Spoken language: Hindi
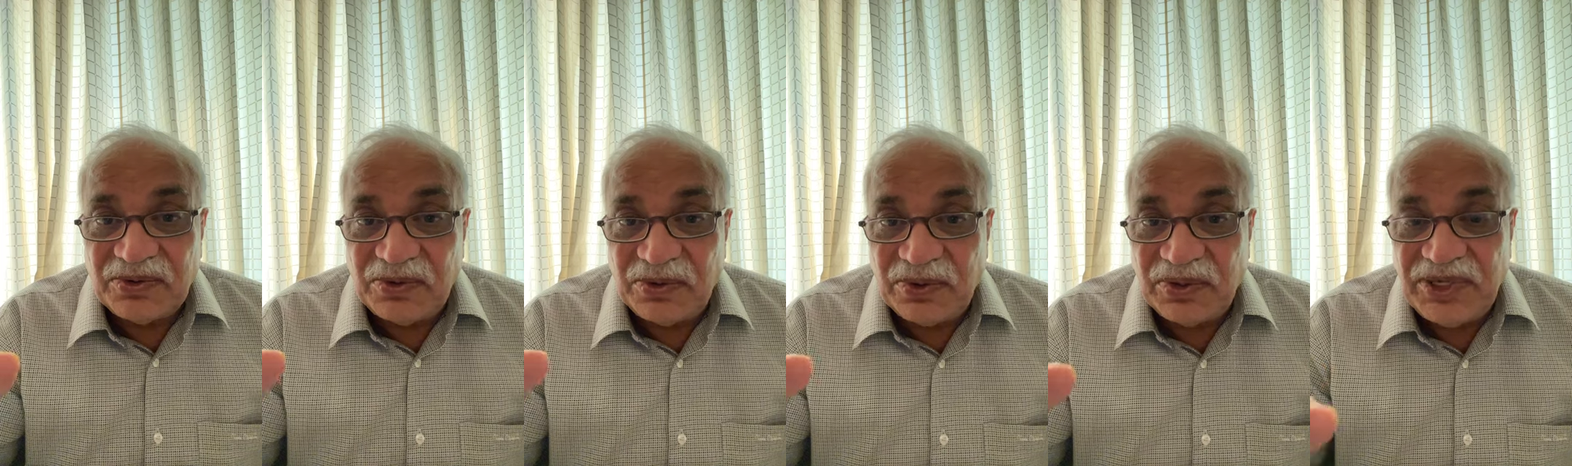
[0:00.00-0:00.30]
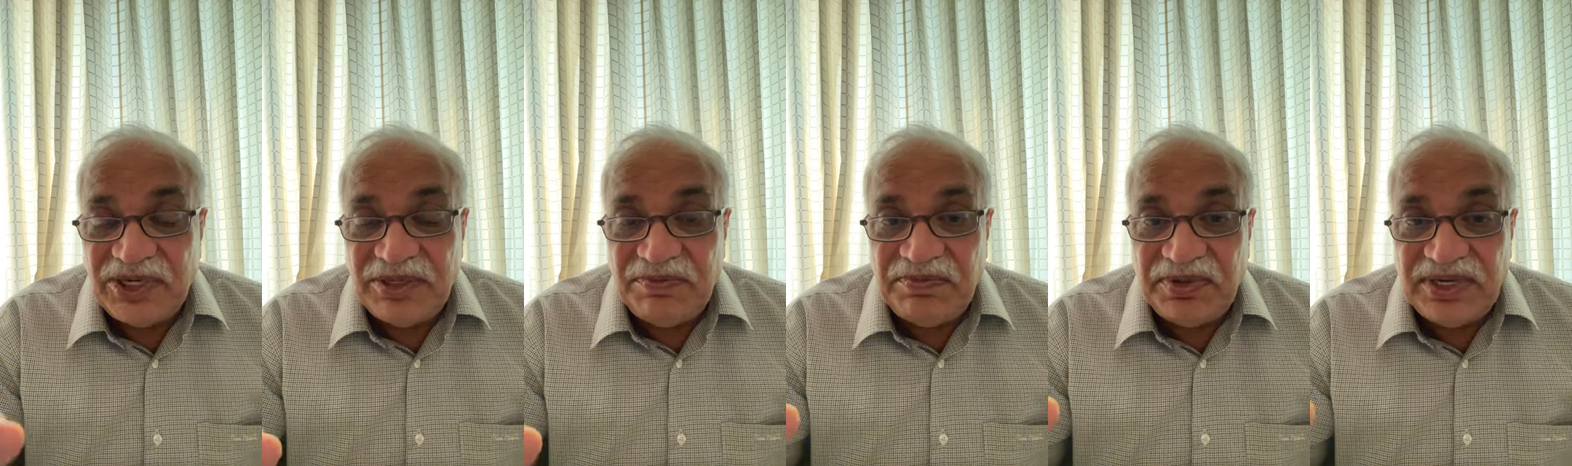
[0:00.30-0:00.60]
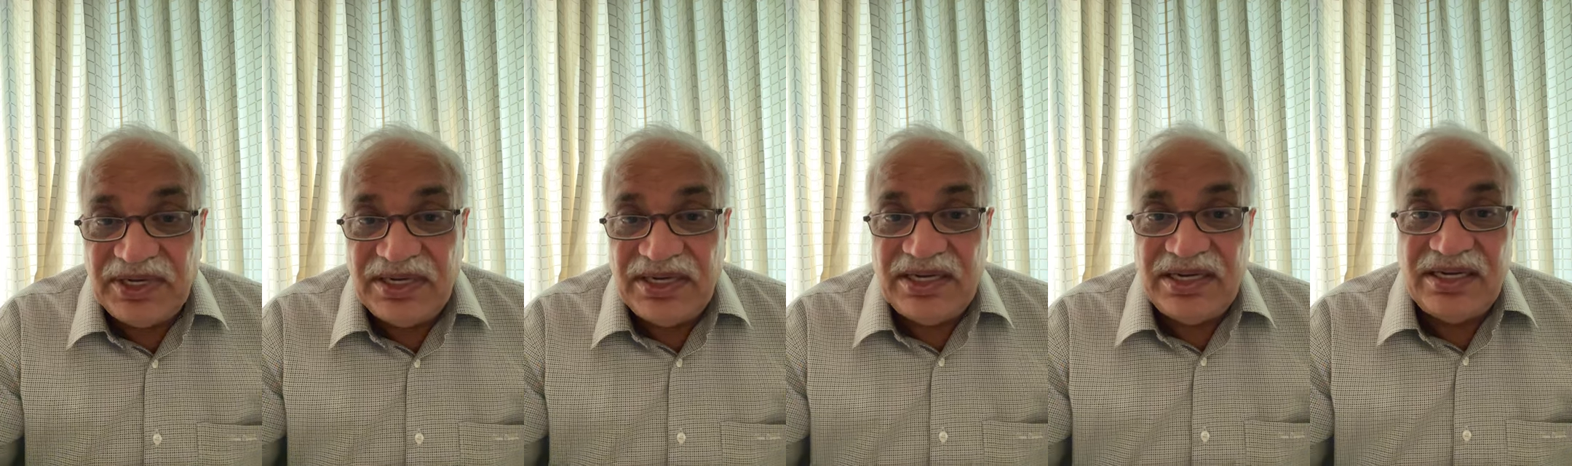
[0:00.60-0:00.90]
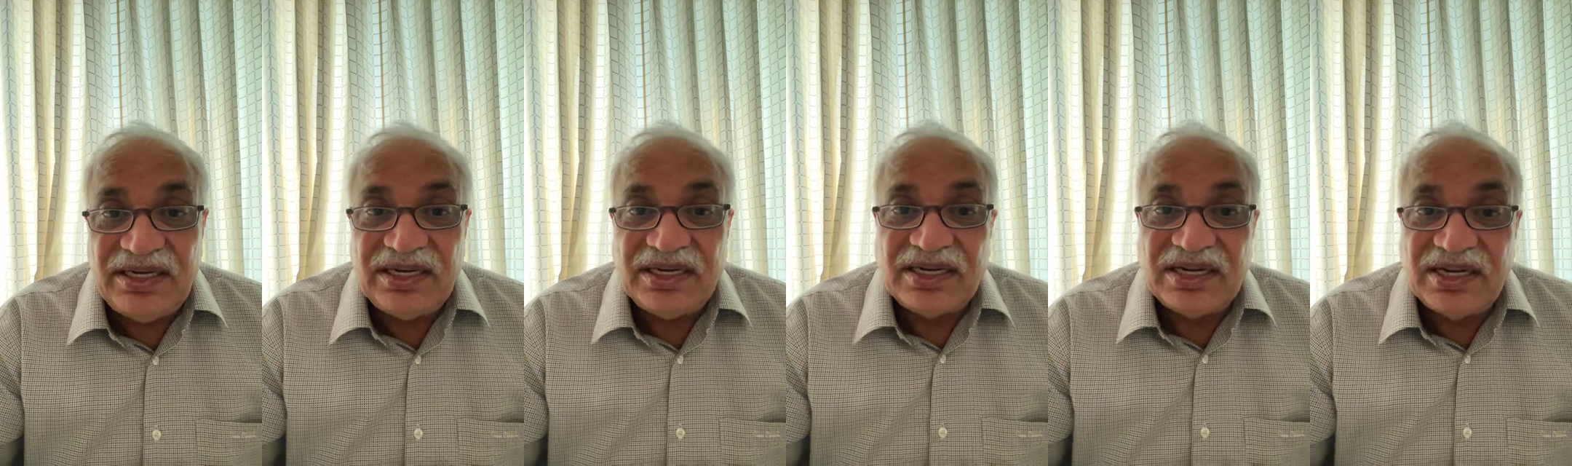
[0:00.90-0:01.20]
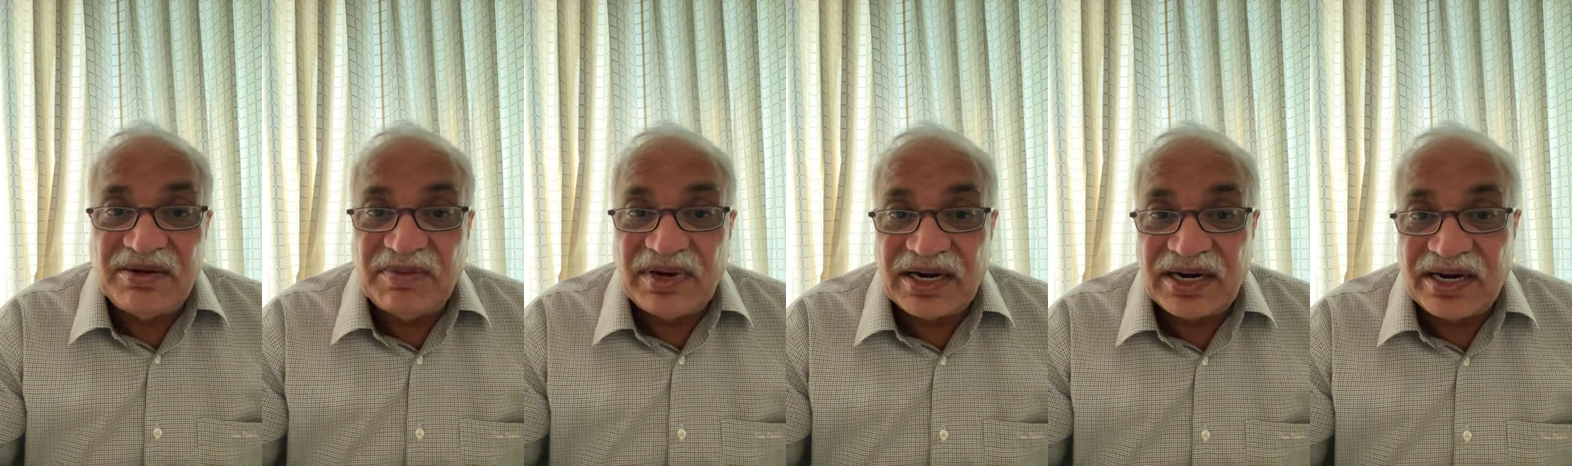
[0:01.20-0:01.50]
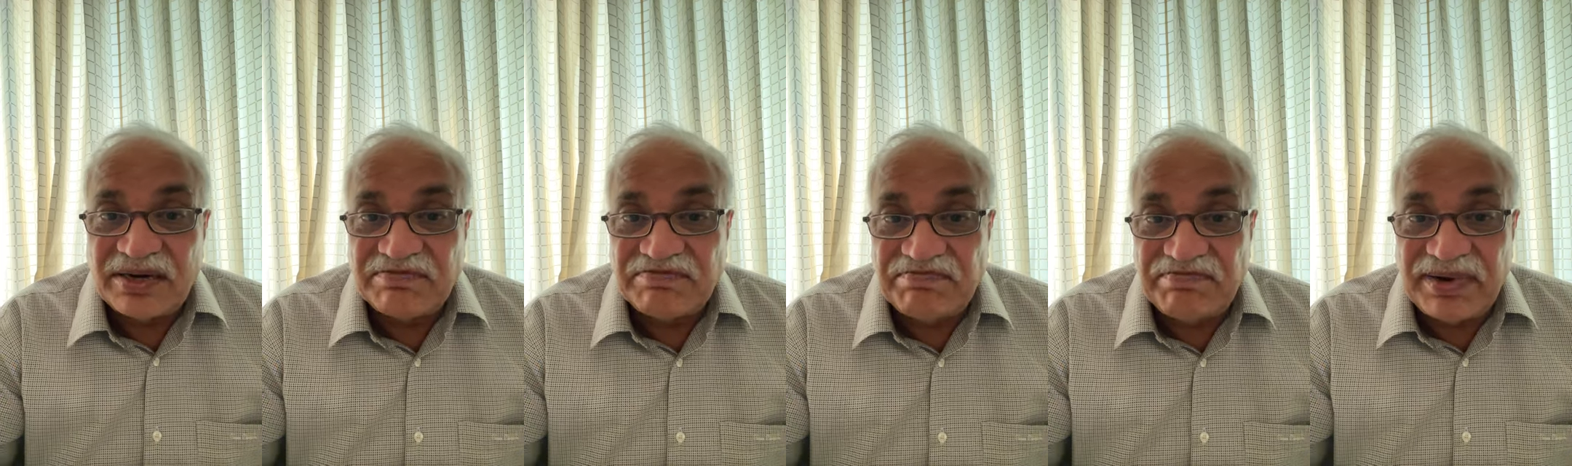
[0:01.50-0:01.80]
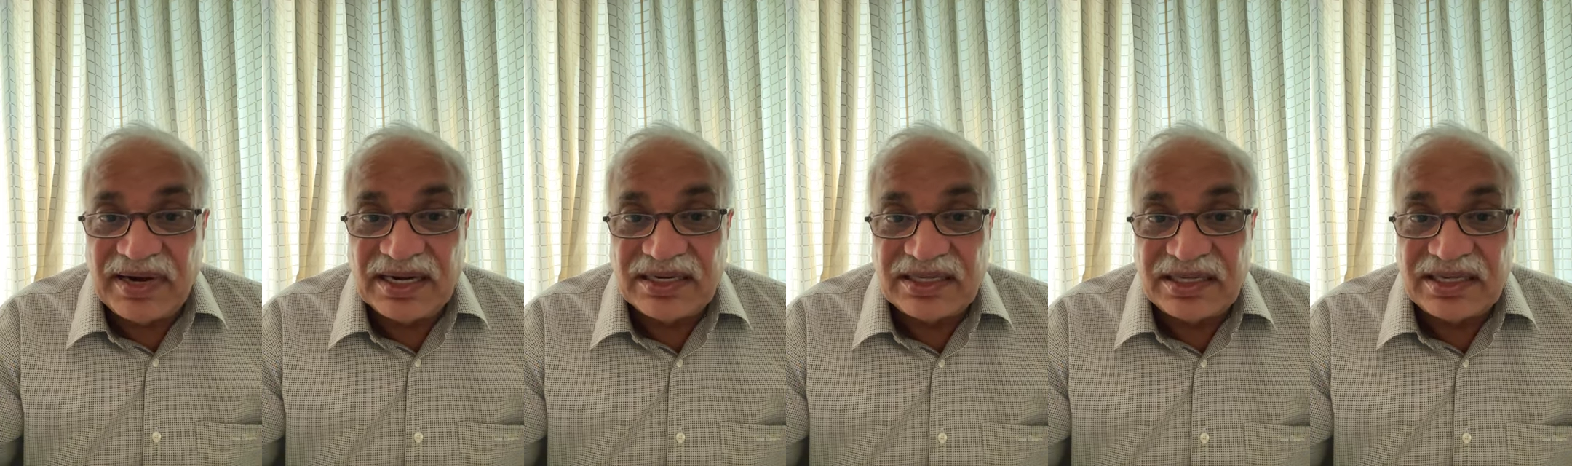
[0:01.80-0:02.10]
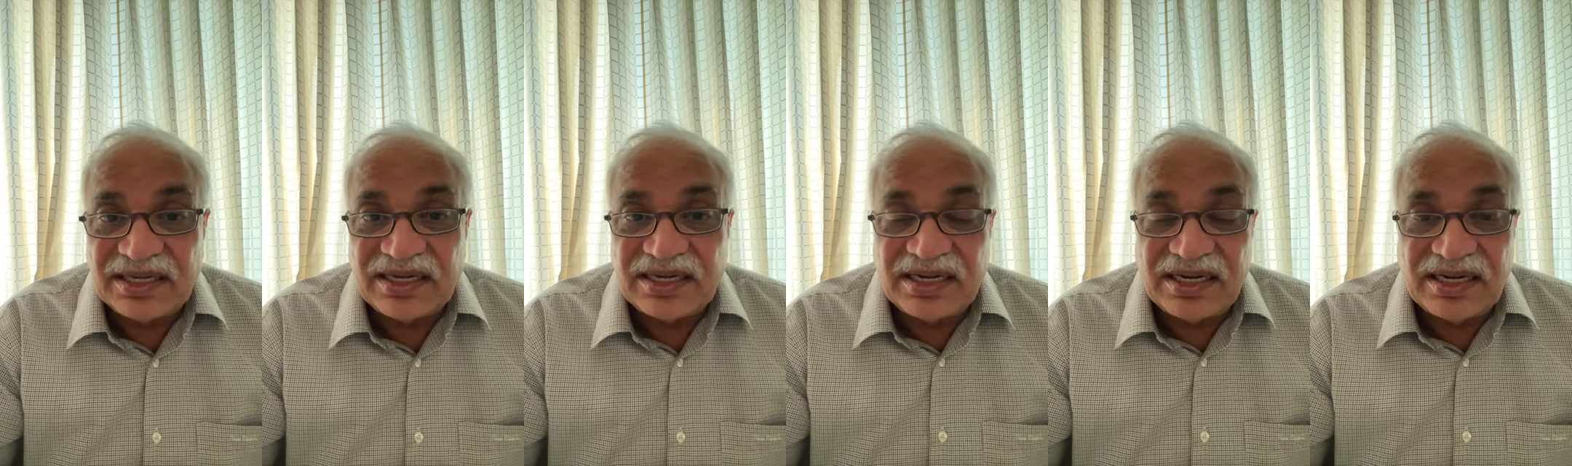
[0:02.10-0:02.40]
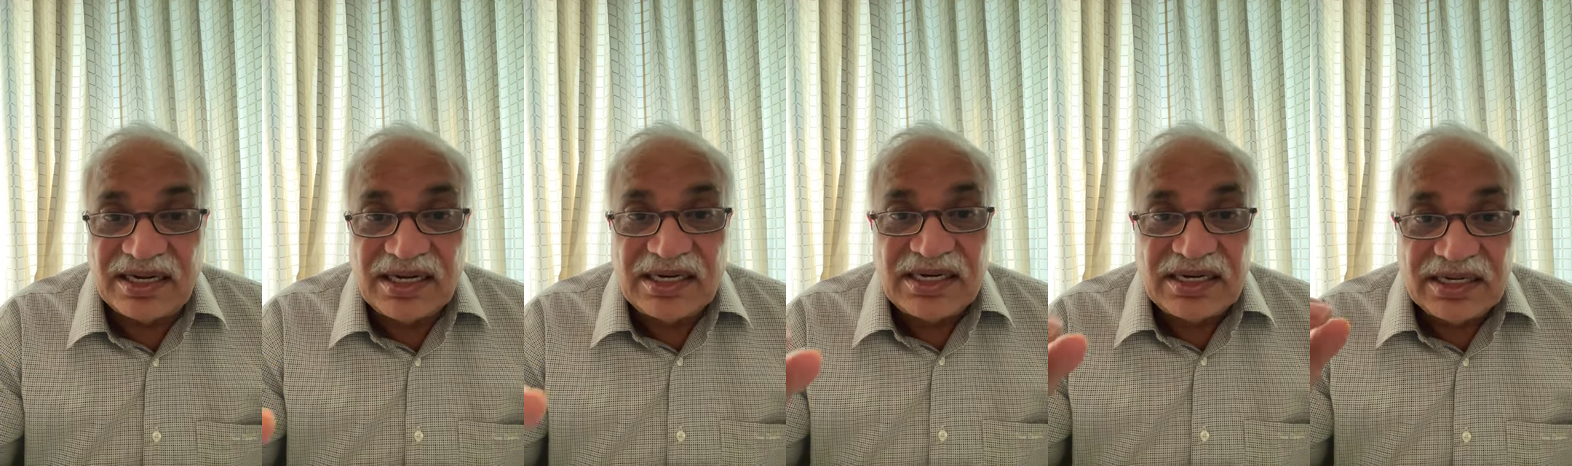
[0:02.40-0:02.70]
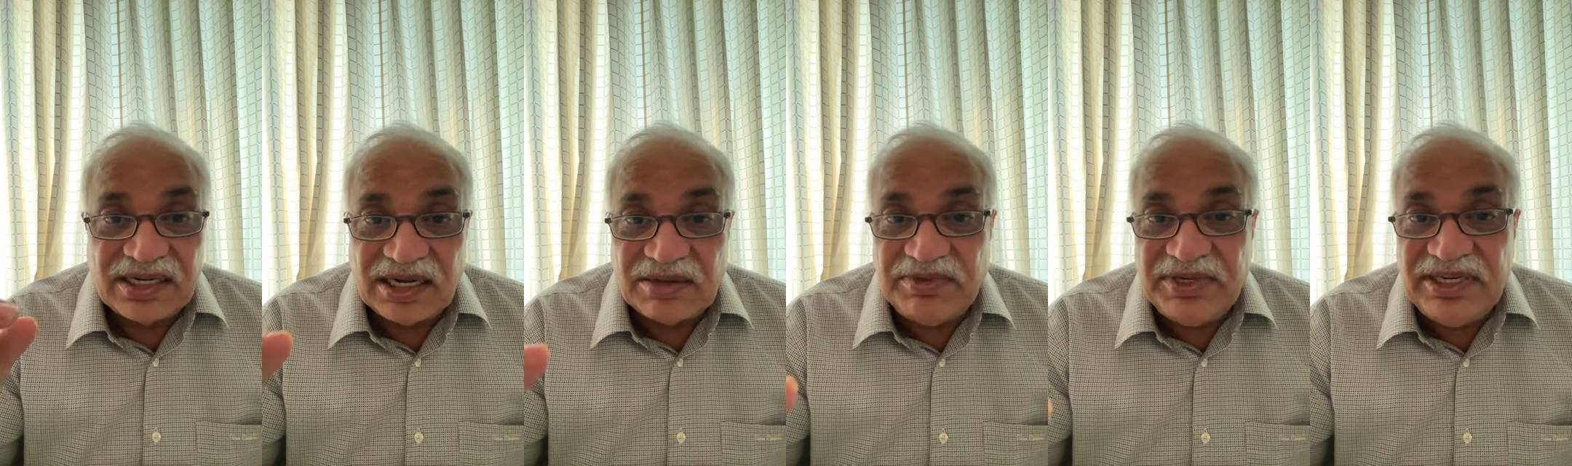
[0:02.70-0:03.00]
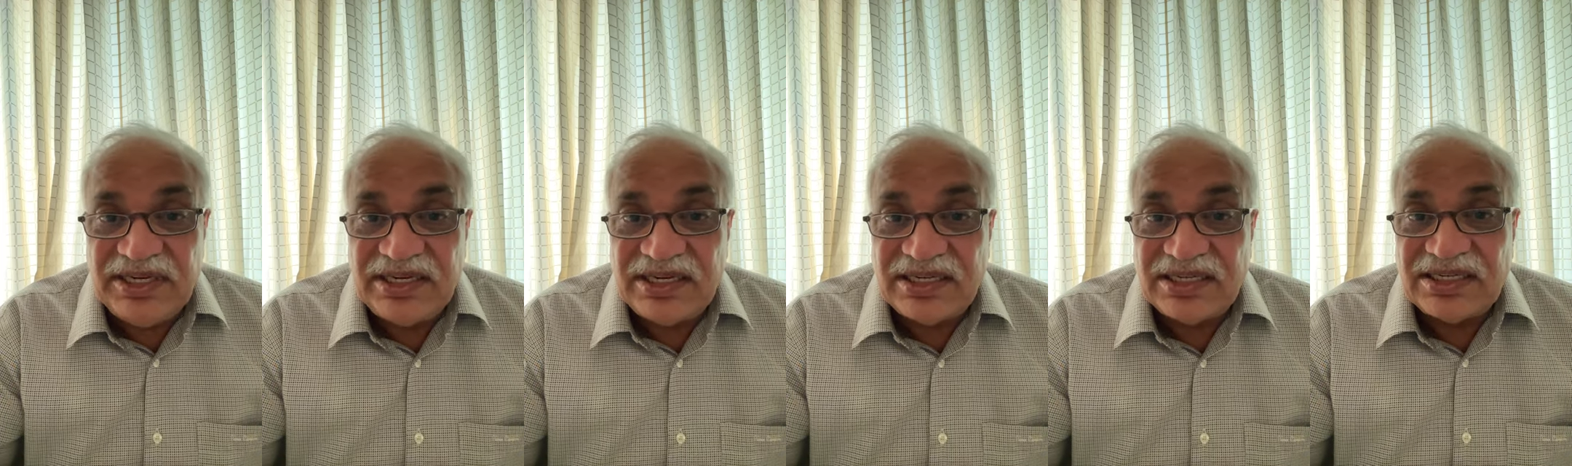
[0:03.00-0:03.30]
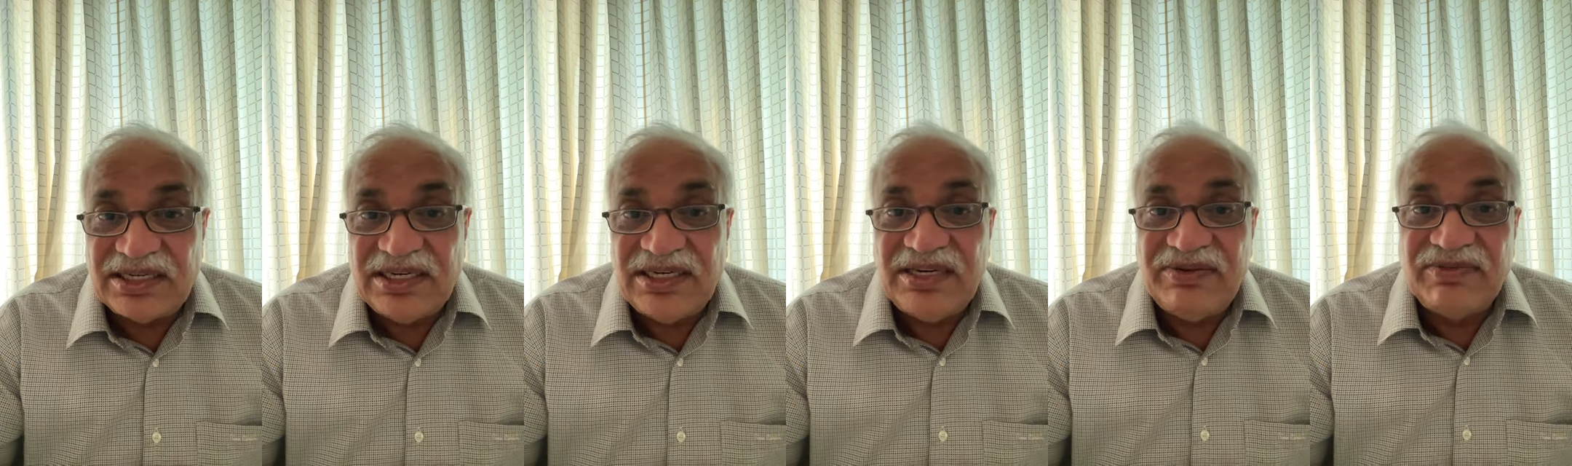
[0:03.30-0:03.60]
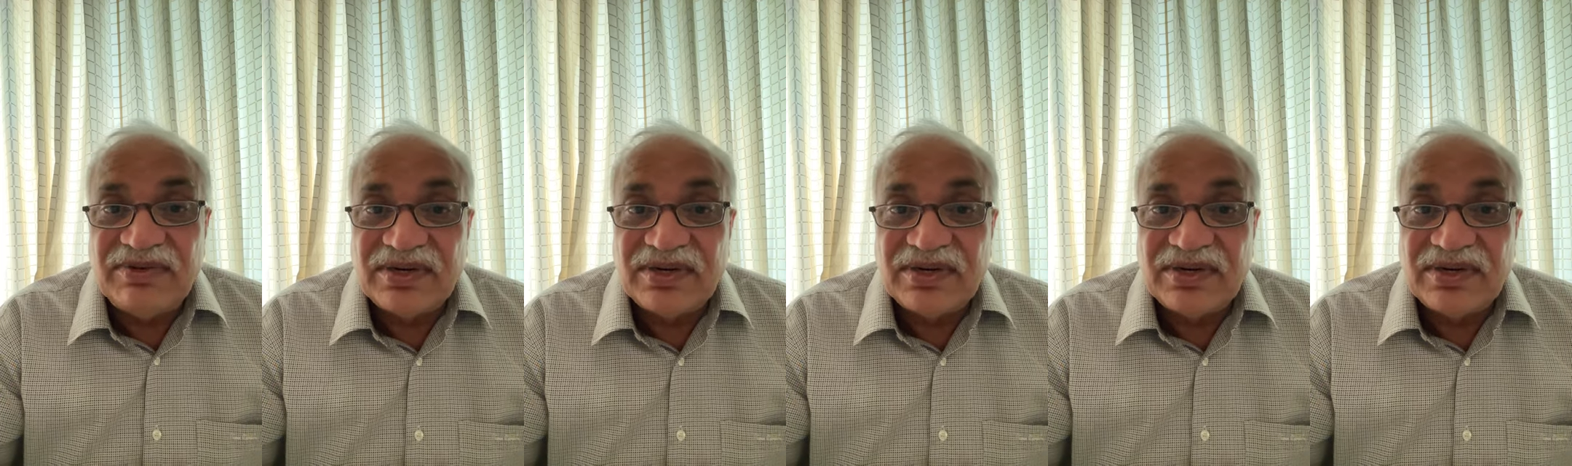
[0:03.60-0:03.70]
कोई भी हमारा भक्त कभी किसी